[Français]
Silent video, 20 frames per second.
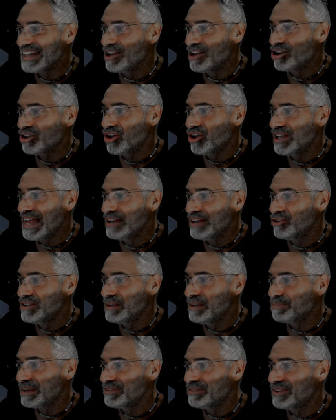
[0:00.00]
Alors que la
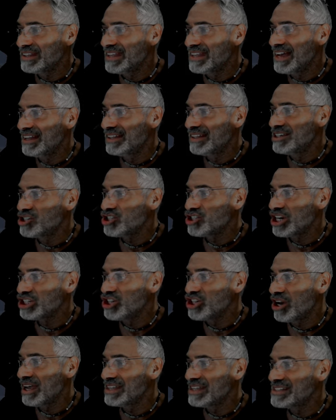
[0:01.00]
Lune est privée d'air, les
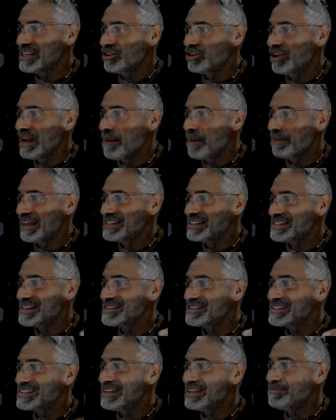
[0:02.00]
chercheurs indiquent que la
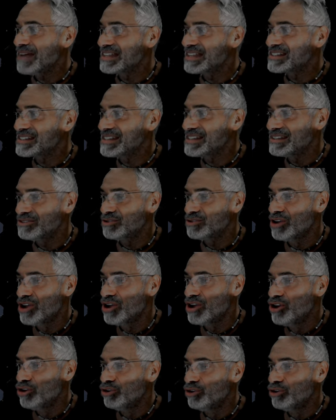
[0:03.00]
présence d'hématite,